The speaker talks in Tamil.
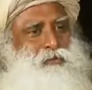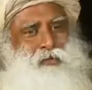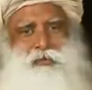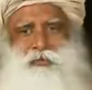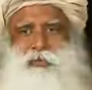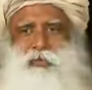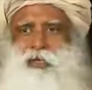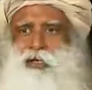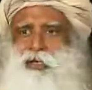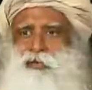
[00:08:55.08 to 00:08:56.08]
சுற்றி இருக்கிற
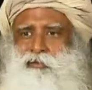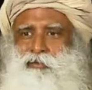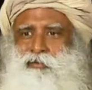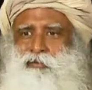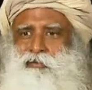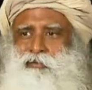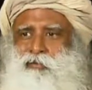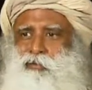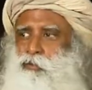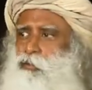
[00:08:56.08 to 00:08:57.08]
மக்களையும்
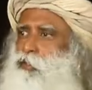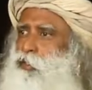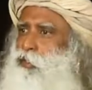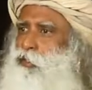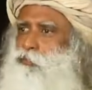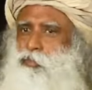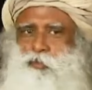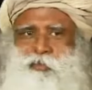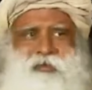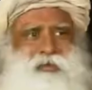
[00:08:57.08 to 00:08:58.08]
விஷயங்களையும்
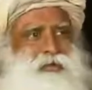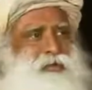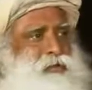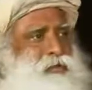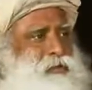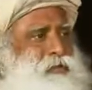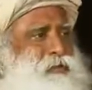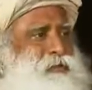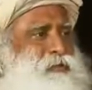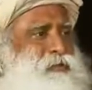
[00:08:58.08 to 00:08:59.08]
பார்த்து
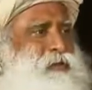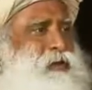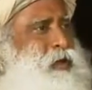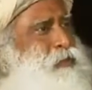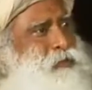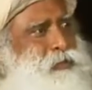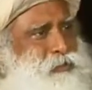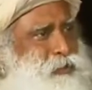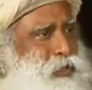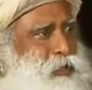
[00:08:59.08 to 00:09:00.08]

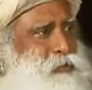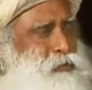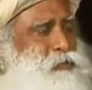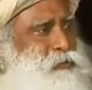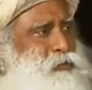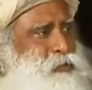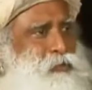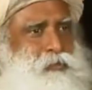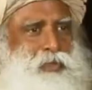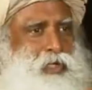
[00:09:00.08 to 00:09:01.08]
ஈடுபாடு இல்லாமல் நடந்து
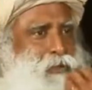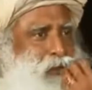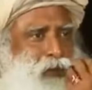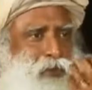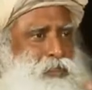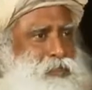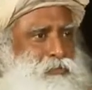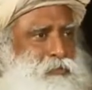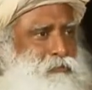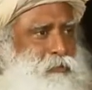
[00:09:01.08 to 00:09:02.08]
போயிருக்கீங்க இந்த
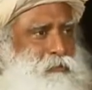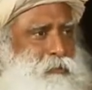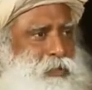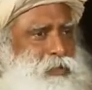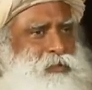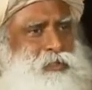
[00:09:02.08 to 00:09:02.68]
மூணு விஷயங்களை பார்த்தா